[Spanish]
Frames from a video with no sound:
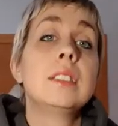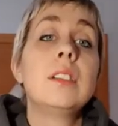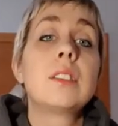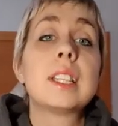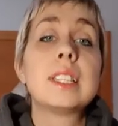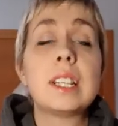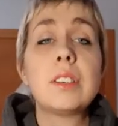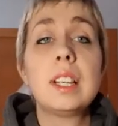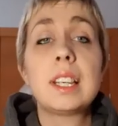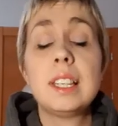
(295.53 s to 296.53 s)
Lo que
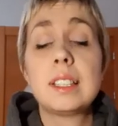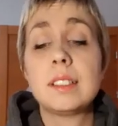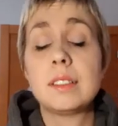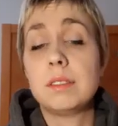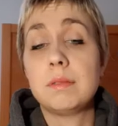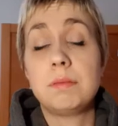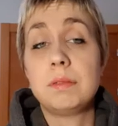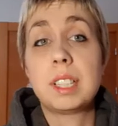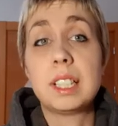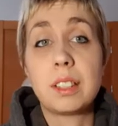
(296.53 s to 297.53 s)
destaco de aquí es
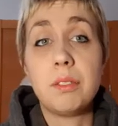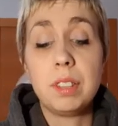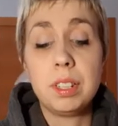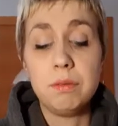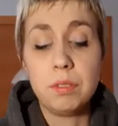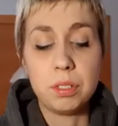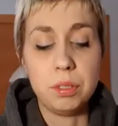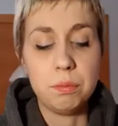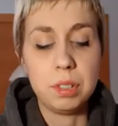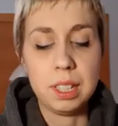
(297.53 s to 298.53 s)
que, es que fue un
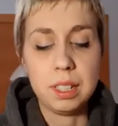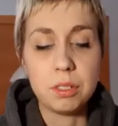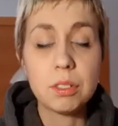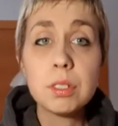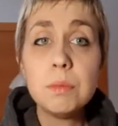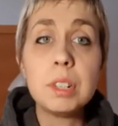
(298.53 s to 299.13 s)
ro muy soso,